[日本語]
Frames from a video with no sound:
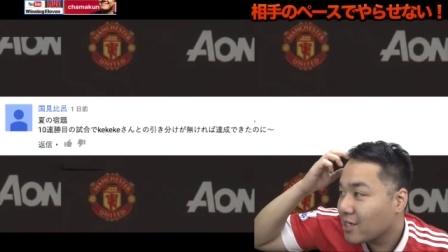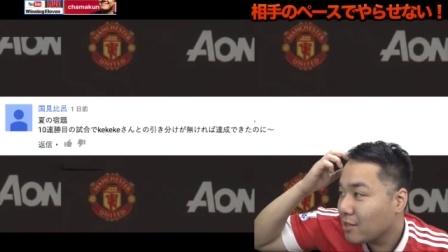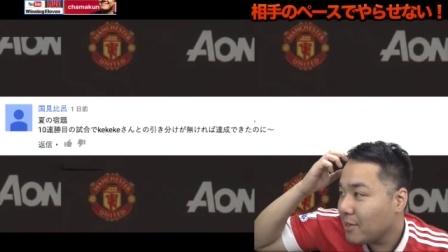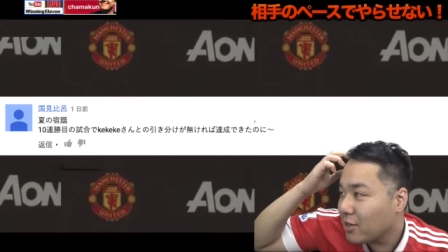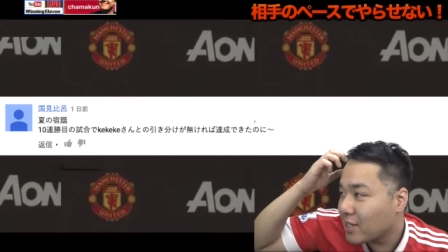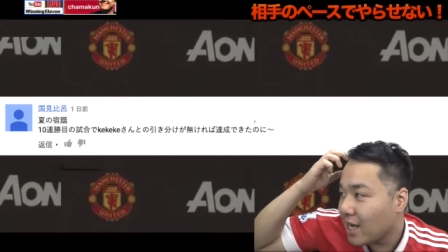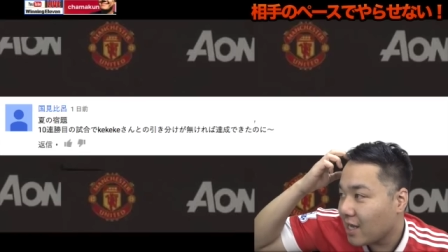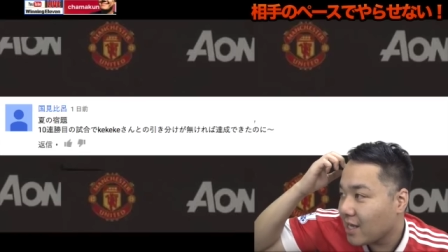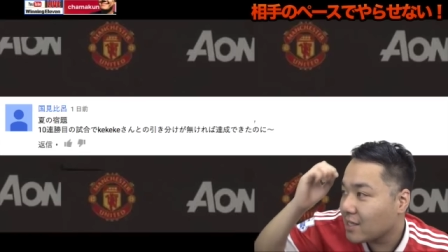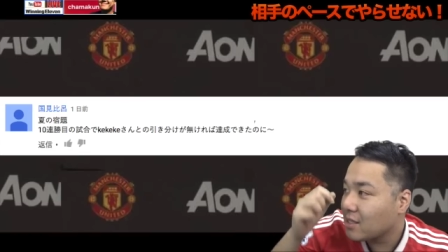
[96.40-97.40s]
国見宏
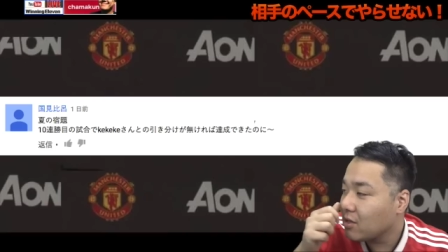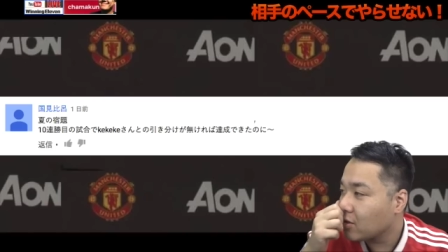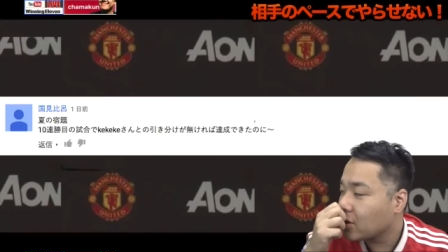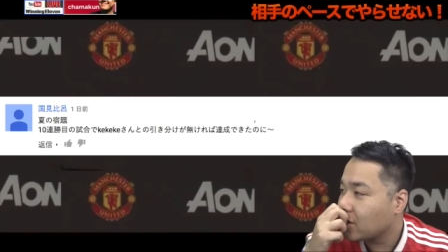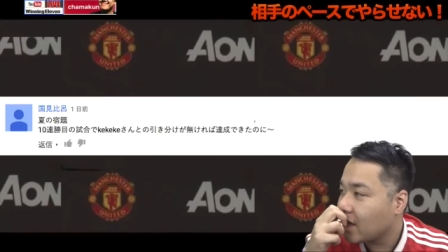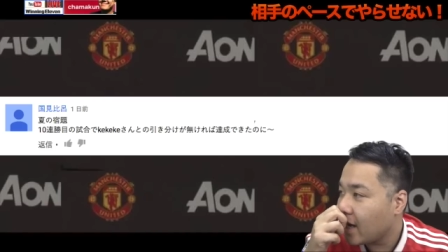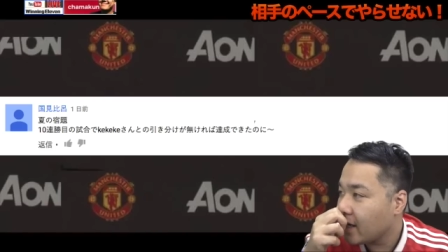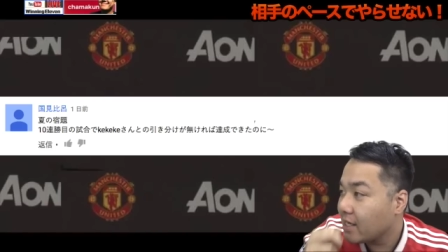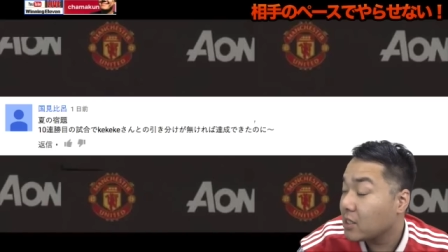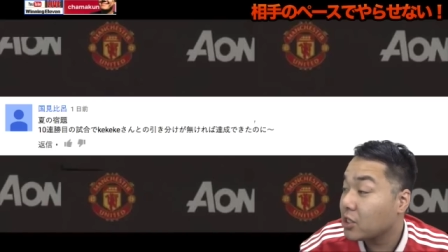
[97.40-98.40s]
さん、夏の宿
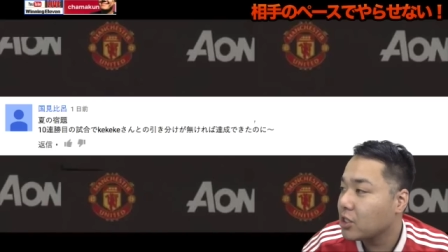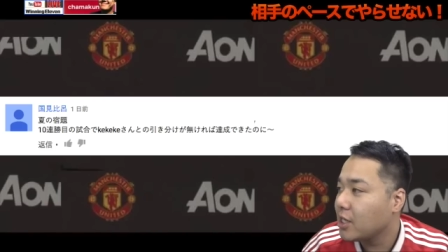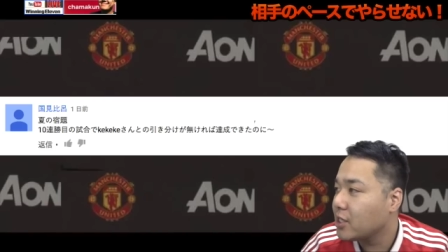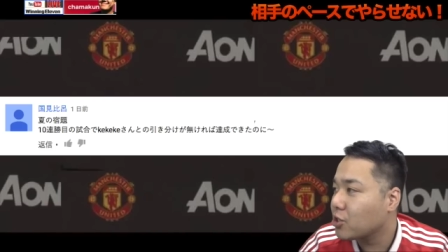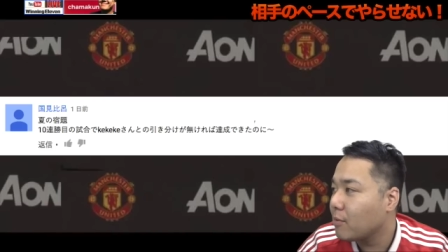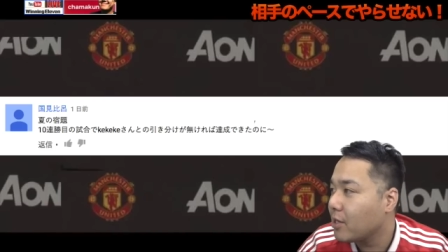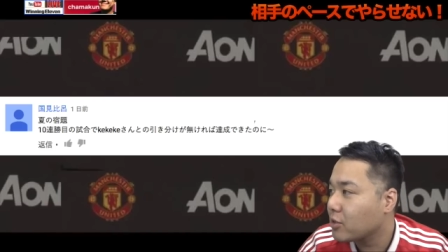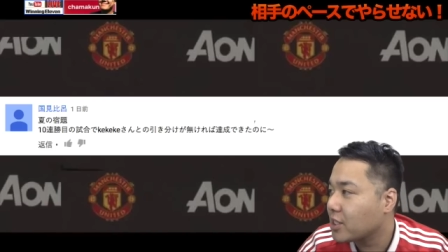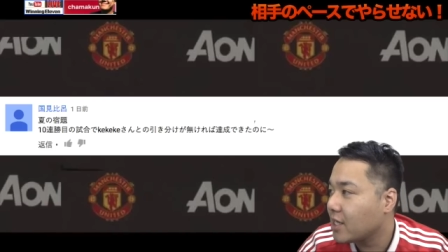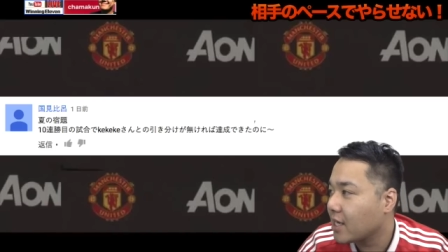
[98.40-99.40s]
題、じゅう連勝目
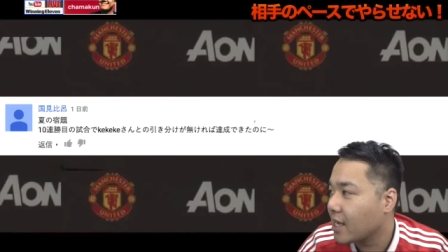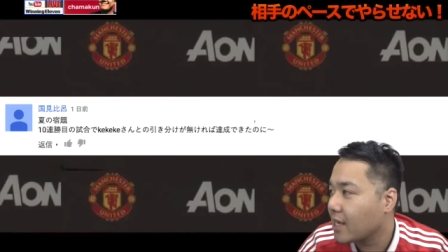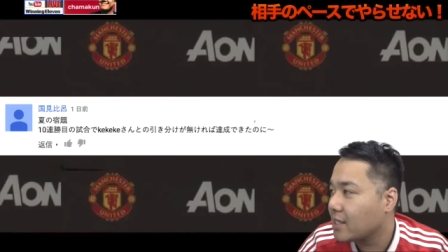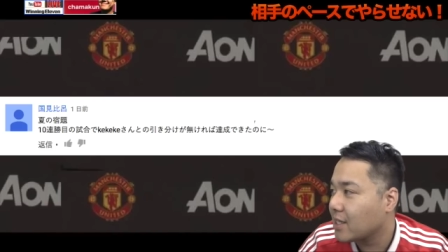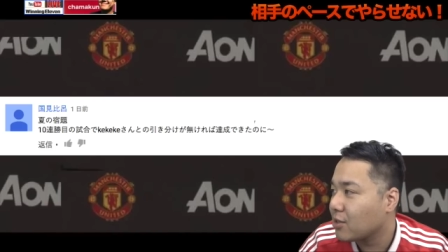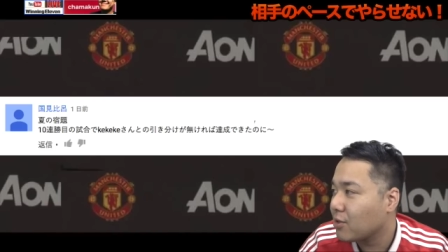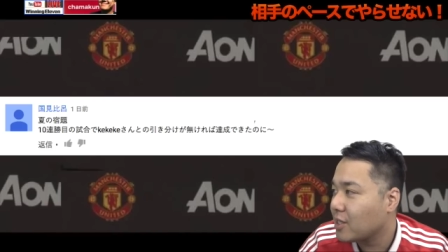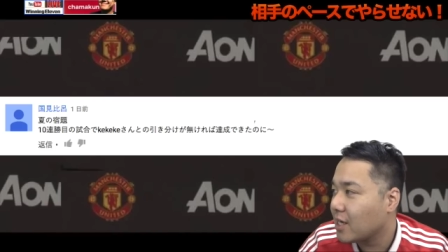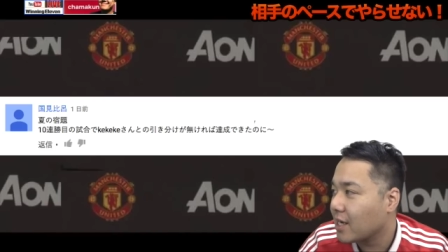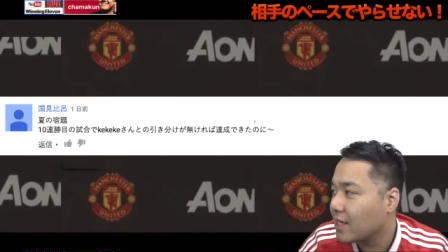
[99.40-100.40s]
の試合で、ケケさんとの引
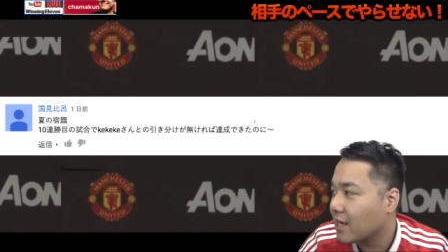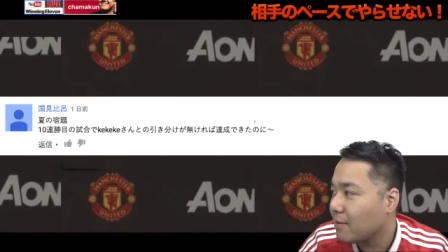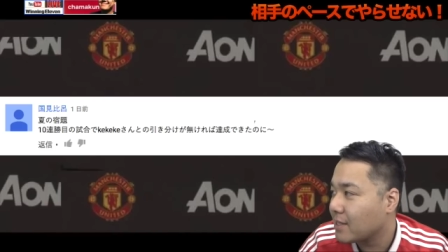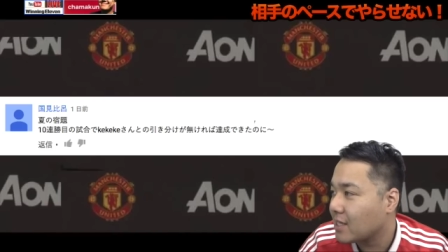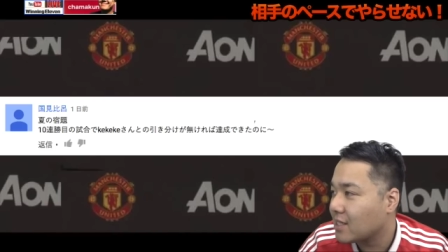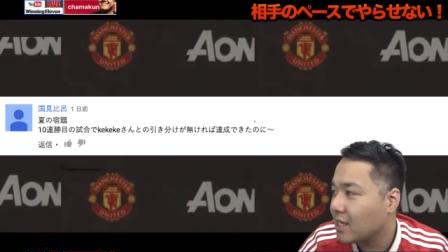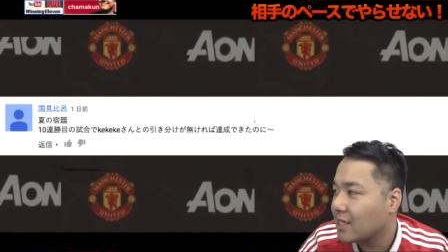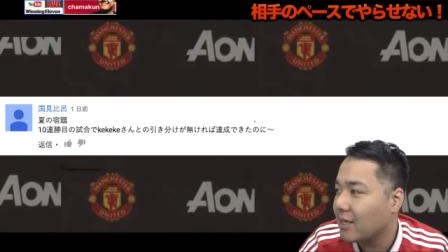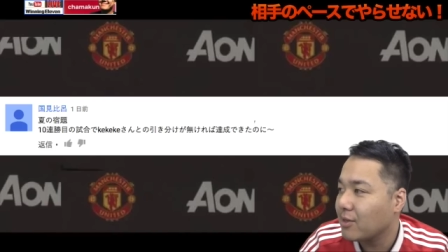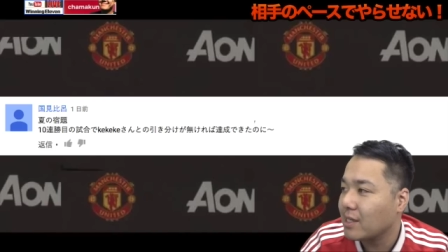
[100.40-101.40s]
き分けがなければ達成で
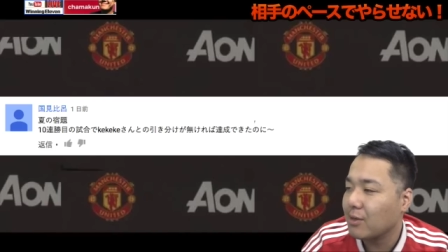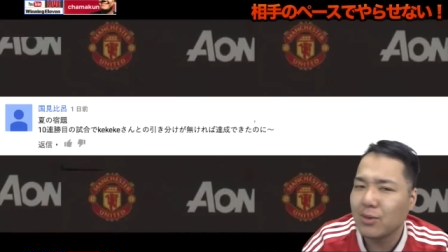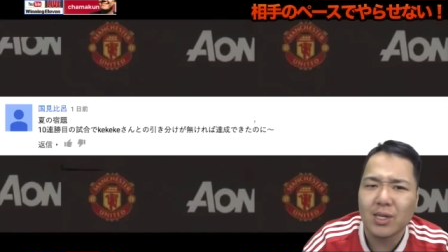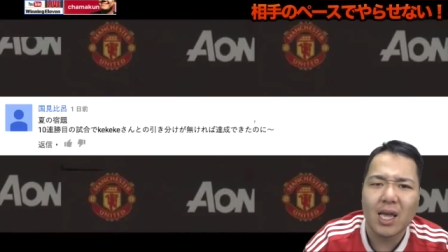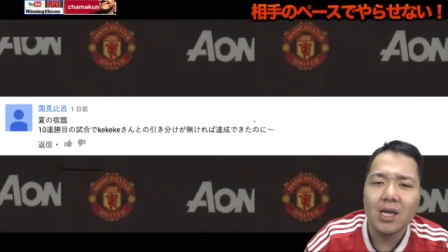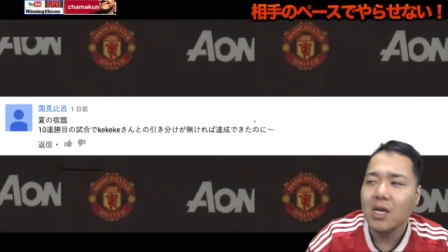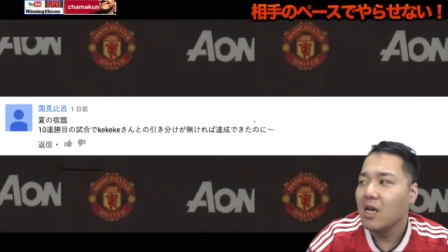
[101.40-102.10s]
きたのにということで。